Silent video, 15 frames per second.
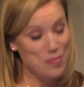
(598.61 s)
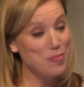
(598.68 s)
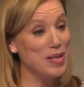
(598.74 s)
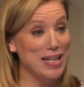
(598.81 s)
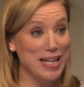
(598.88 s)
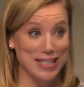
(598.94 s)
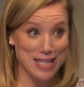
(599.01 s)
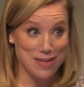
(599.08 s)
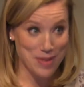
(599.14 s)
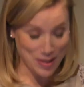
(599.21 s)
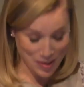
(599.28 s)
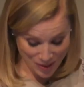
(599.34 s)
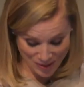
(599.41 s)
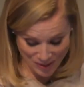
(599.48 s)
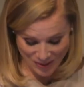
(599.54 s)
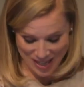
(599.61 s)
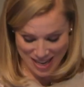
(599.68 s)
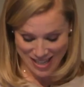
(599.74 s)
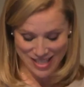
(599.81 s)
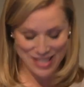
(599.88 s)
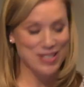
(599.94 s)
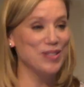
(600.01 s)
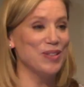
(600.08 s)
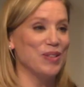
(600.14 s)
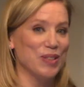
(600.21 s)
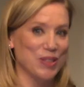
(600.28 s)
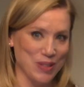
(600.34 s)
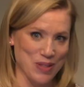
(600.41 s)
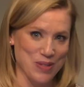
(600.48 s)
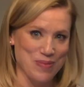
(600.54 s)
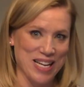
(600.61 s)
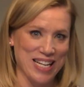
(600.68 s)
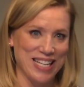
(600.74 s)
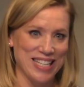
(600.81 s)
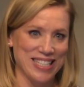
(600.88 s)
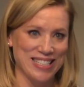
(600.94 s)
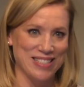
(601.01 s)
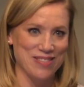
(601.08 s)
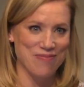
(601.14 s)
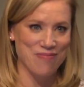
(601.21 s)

皆様こそがその証明です。